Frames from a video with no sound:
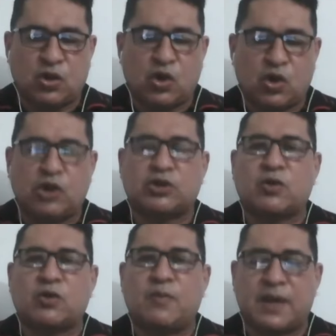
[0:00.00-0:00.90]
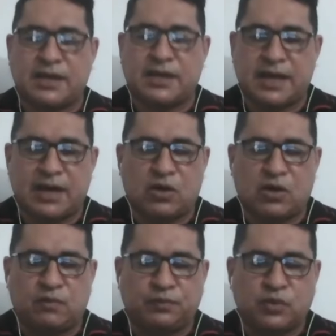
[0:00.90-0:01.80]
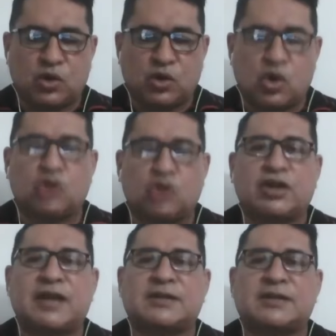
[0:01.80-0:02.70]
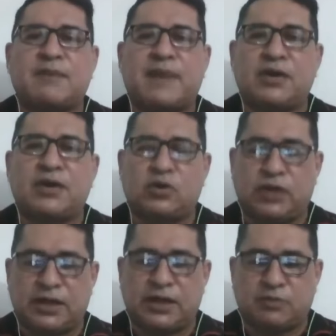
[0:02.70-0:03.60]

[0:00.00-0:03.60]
Hoy nos acompaña Óscar Zampayo, él es